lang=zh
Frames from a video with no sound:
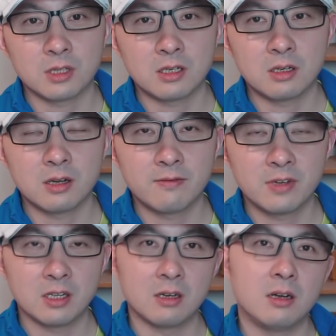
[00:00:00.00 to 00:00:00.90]
但是它
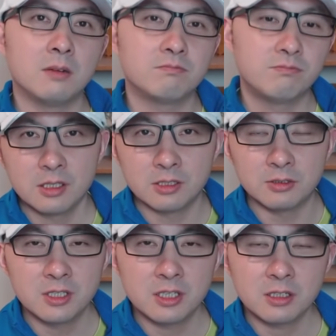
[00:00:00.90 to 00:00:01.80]
为了
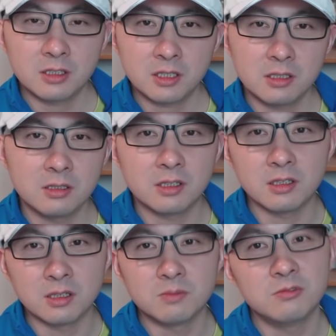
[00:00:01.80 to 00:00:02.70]
有一些特
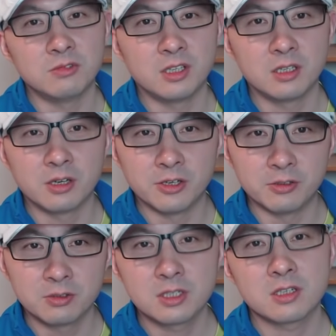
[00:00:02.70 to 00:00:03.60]
定的目的，要
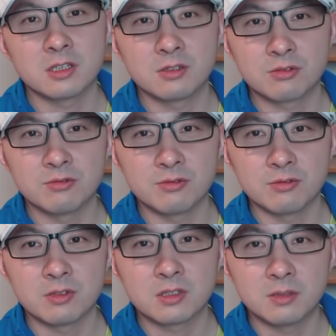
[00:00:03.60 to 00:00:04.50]
留着这个数
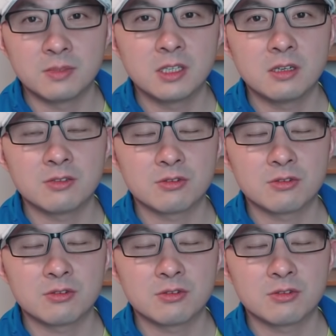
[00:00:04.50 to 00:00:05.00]
据，什么呢？